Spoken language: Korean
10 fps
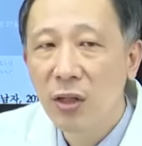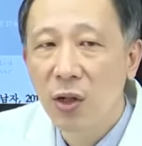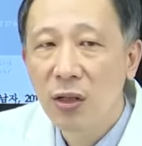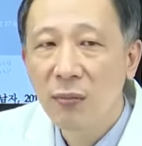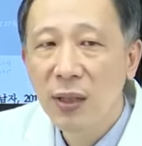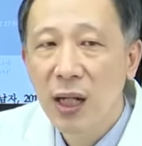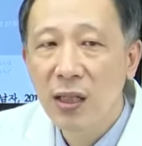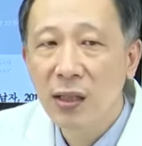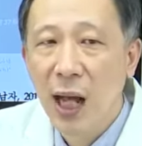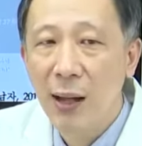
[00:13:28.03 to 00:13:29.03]
전립선
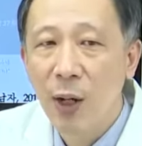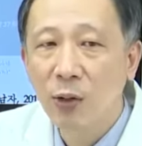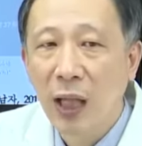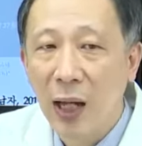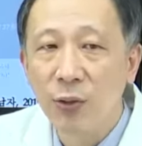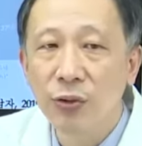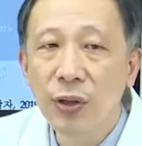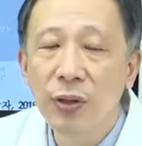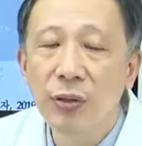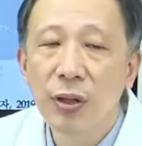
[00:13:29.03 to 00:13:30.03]
비대증은 암하고
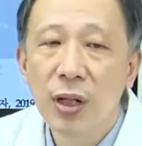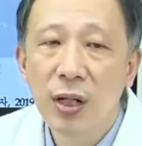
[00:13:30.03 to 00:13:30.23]
다르고요.